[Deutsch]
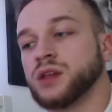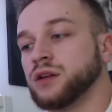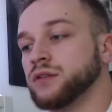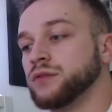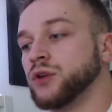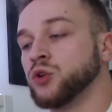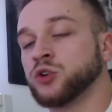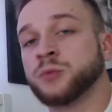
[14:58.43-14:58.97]

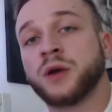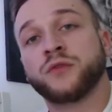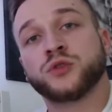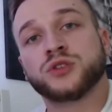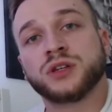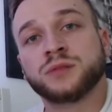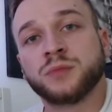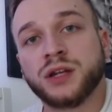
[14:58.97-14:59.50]
Wenn euch mehr von
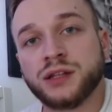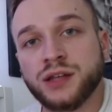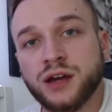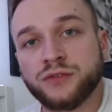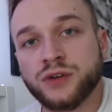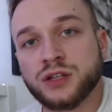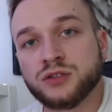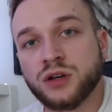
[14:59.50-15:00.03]
solchen
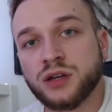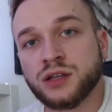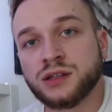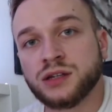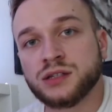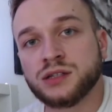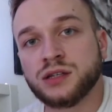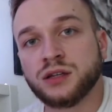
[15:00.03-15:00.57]
Militärfahrzeugen
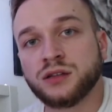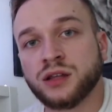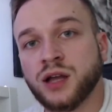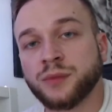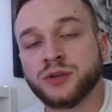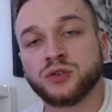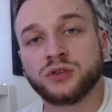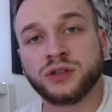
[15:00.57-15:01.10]
interessiert, dann habe
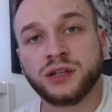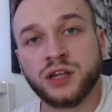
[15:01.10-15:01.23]
ich noch den